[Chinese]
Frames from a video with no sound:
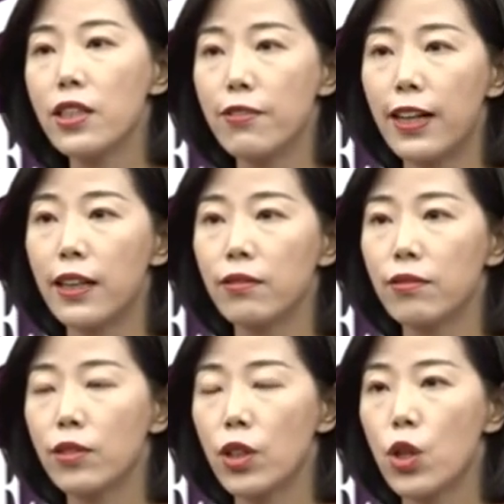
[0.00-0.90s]
日方
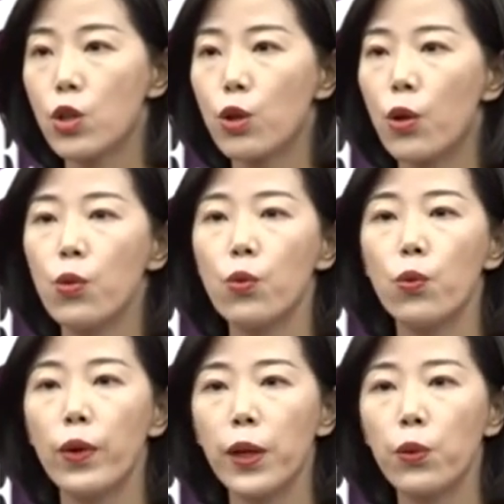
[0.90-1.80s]
从
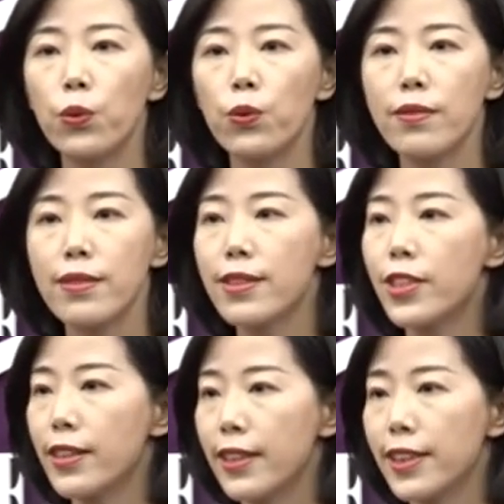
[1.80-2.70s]
维护自
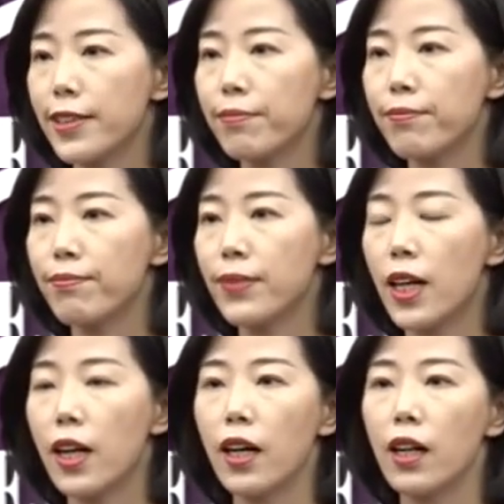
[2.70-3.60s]
身利益
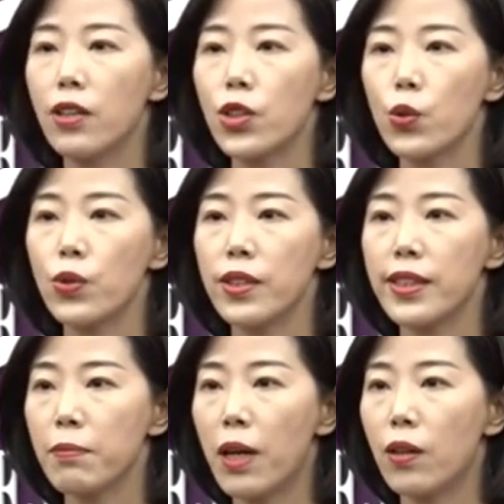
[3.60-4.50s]
和中日
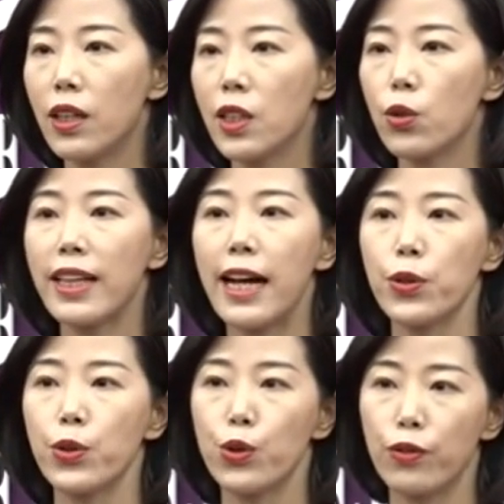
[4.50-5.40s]
经贸合作大
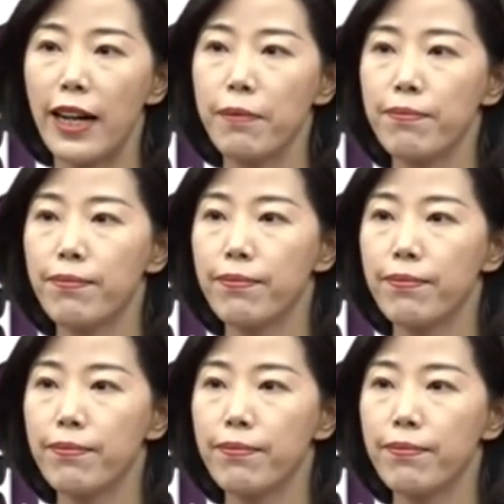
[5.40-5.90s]
局出发，